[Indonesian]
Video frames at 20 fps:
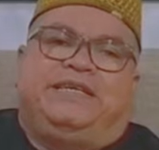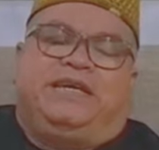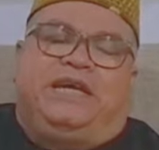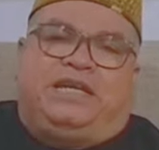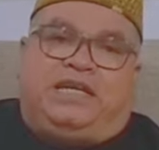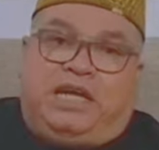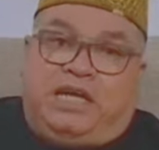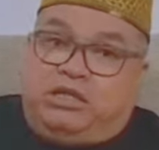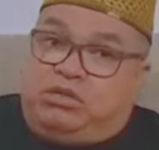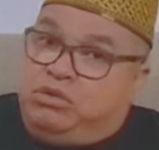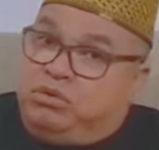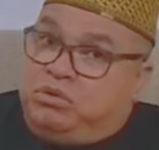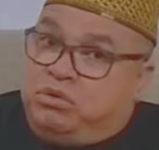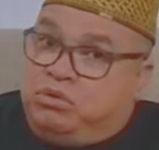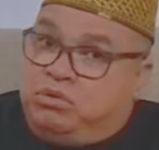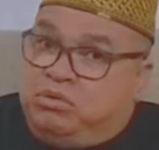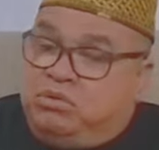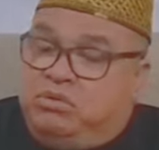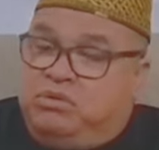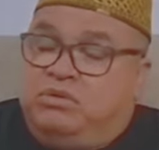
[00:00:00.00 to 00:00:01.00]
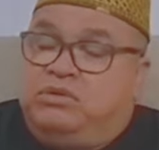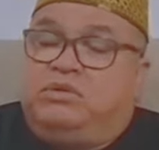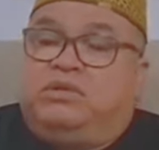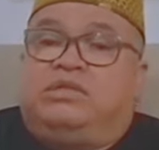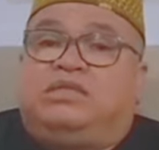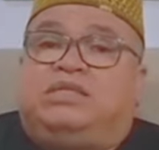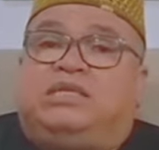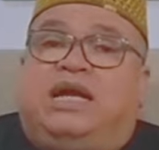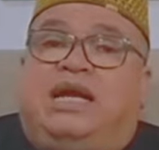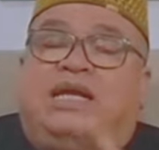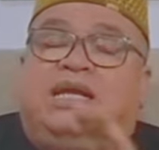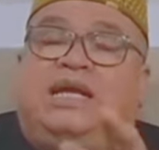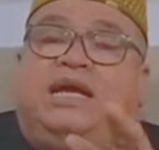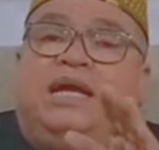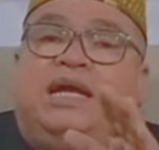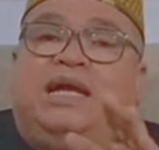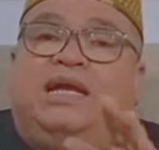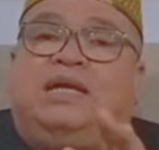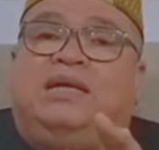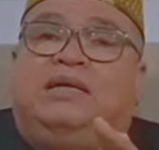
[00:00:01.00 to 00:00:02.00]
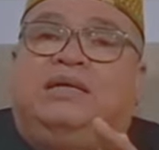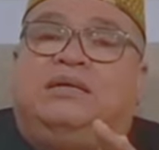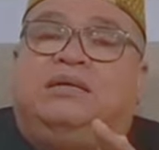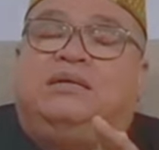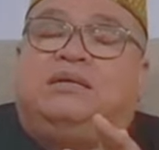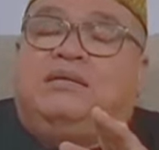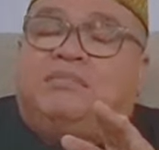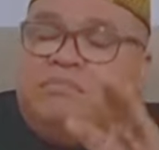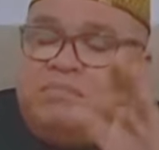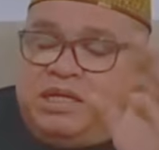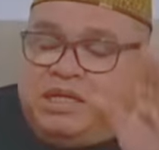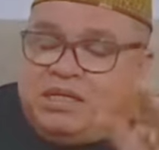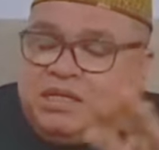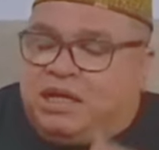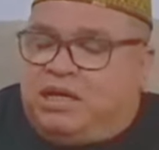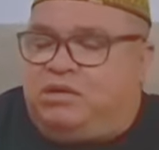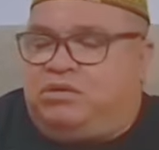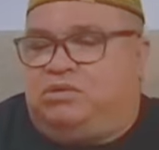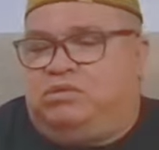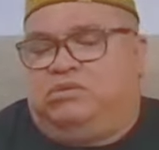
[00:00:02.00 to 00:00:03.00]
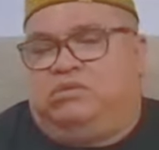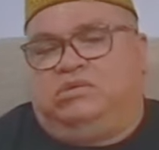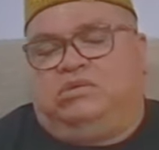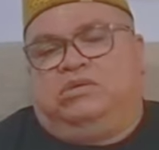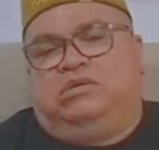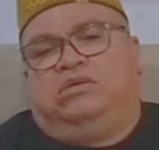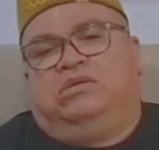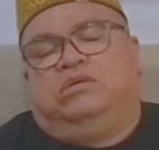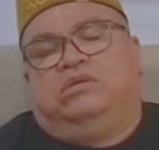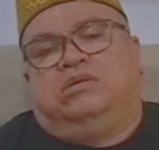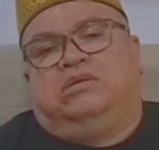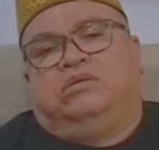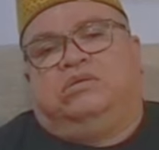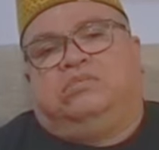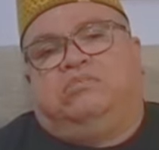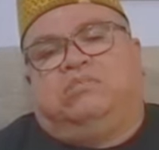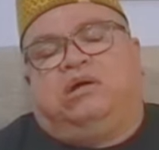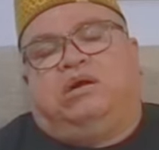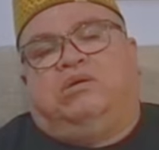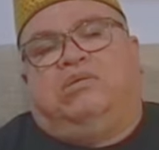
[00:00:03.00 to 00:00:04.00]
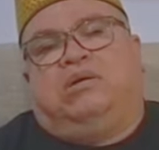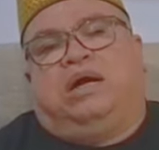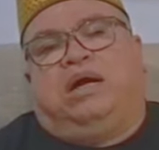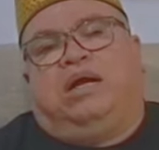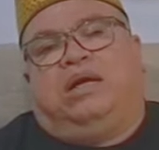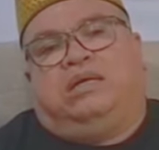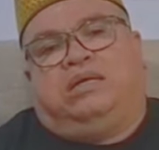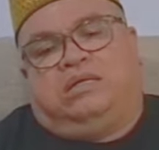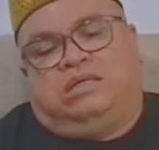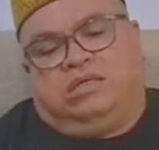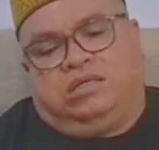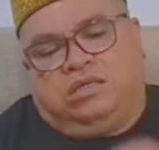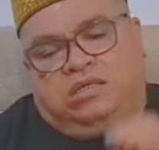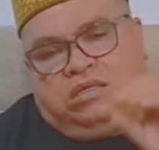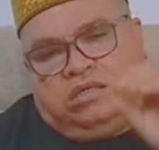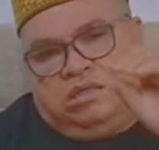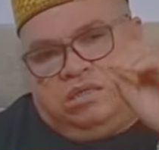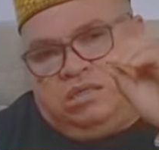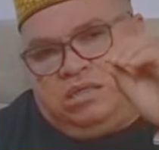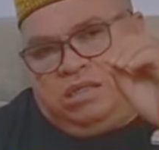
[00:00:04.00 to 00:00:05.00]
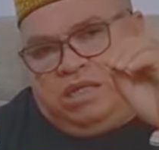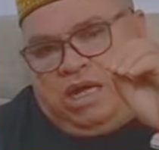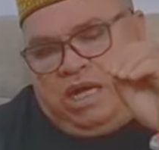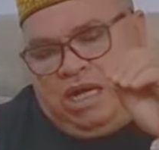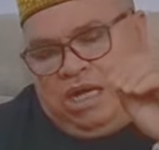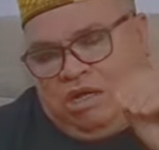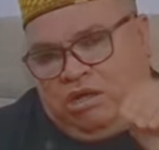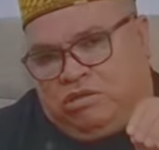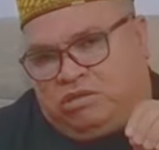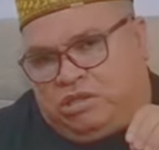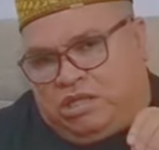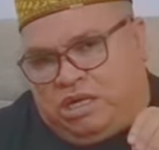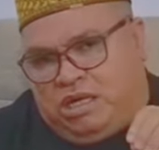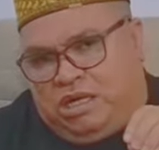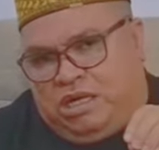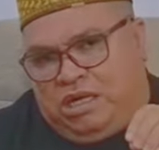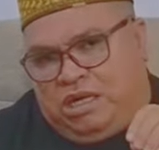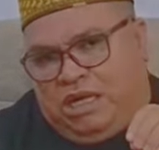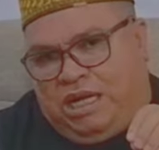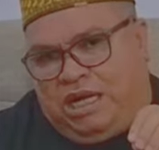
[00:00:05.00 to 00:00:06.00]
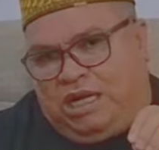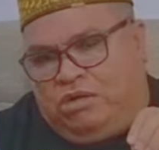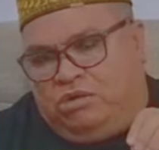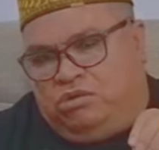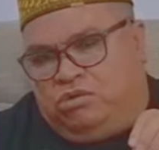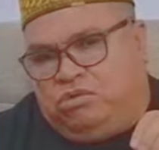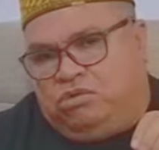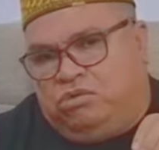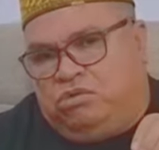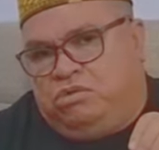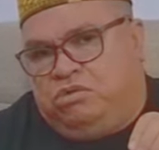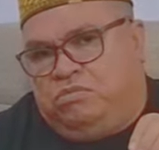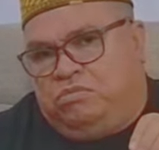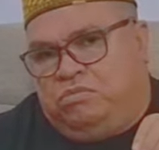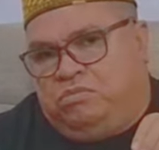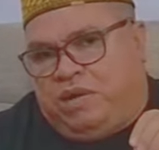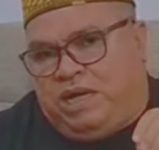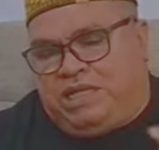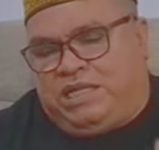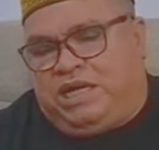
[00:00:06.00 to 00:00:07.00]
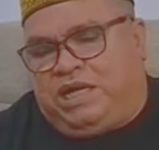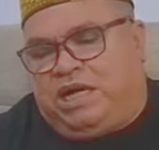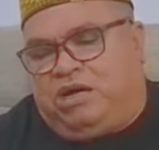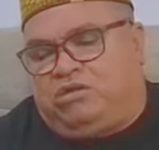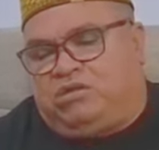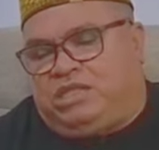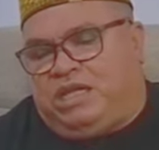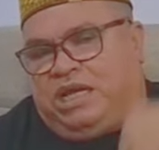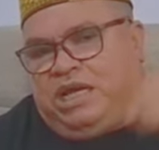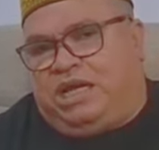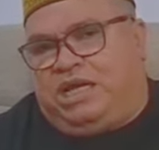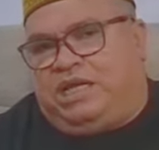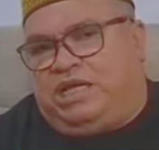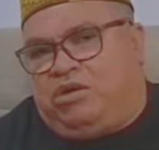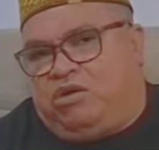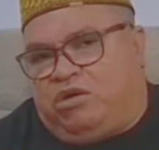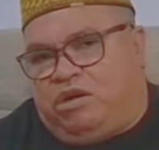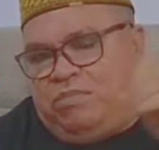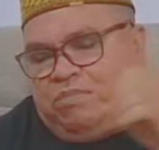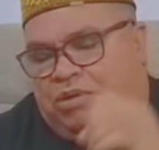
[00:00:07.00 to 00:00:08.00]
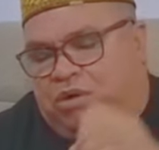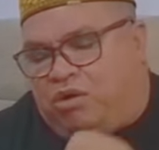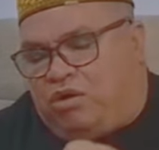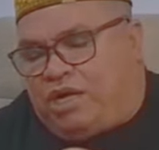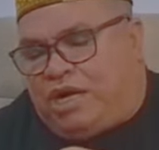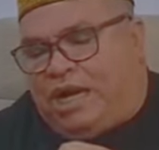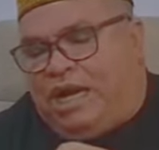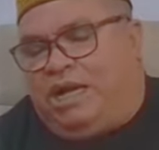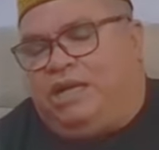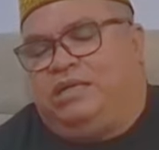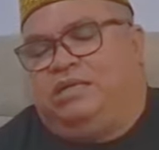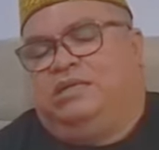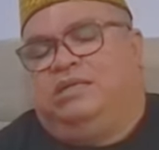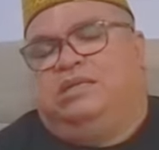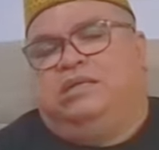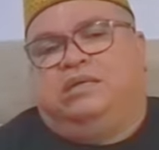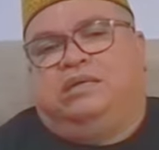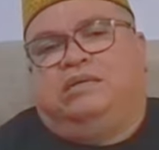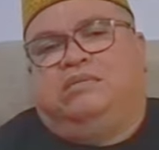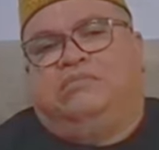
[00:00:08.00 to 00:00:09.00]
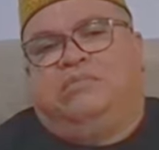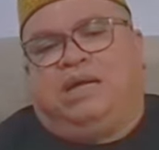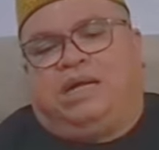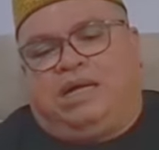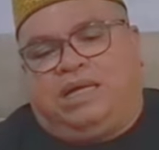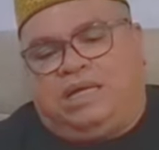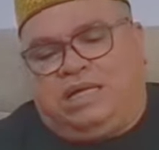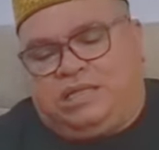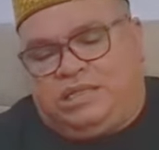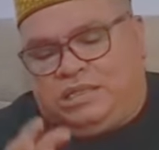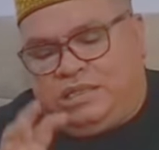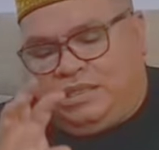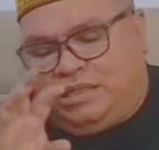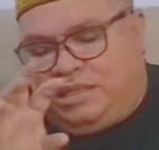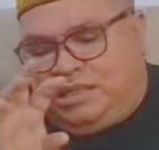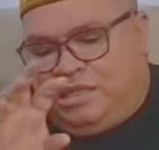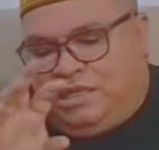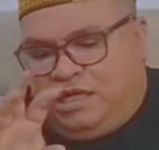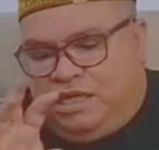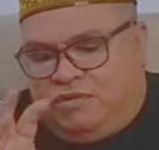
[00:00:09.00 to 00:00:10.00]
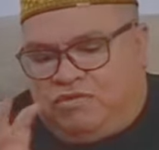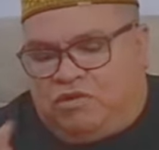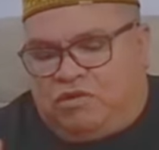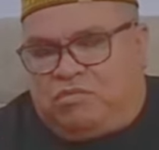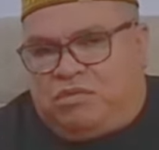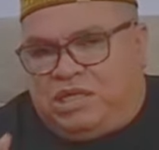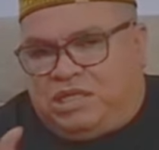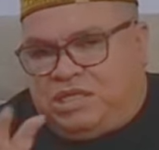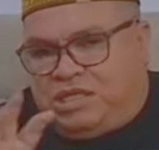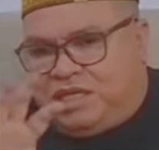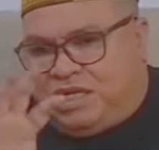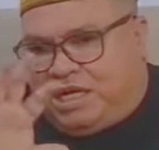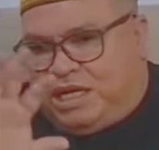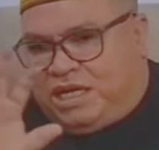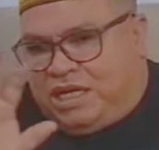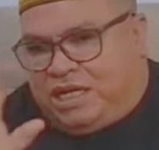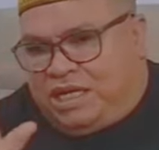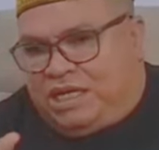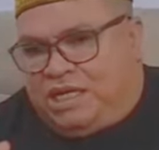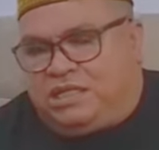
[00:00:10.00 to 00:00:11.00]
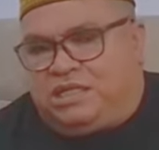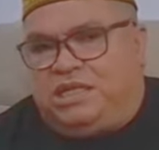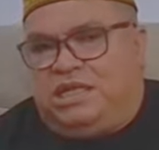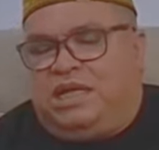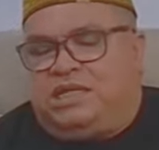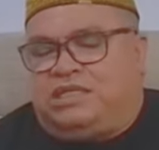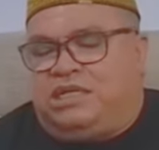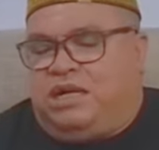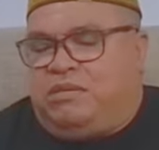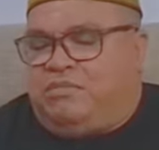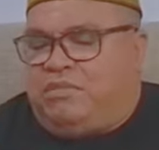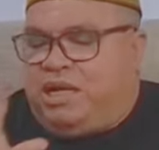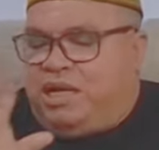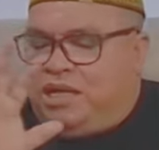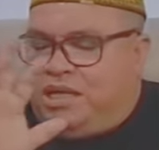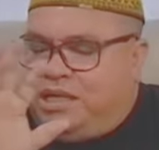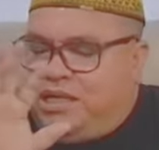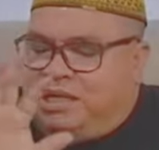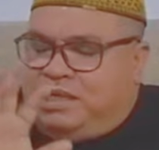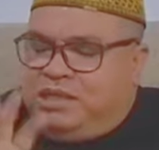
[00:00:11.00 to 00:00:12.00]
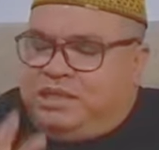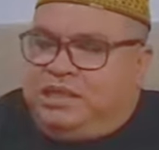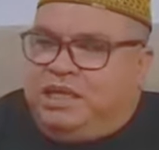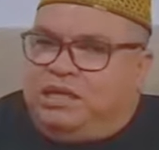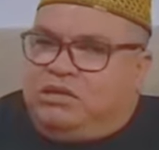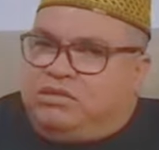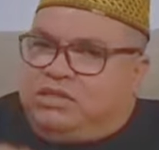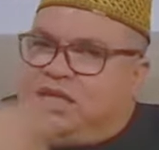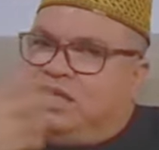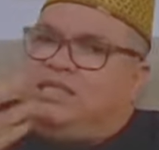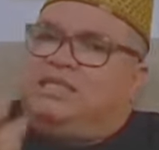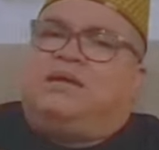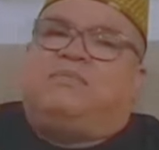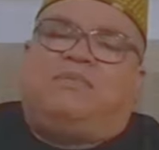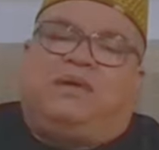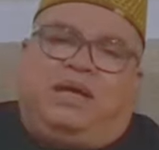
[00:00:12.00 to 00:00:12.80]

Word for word: yang negatif tentang dirinya dikuli oleh netizen karena Nikita Mirzani memang menggiring publik untuk langsung versus dengan Rasman yang awal-awal telah nyenggol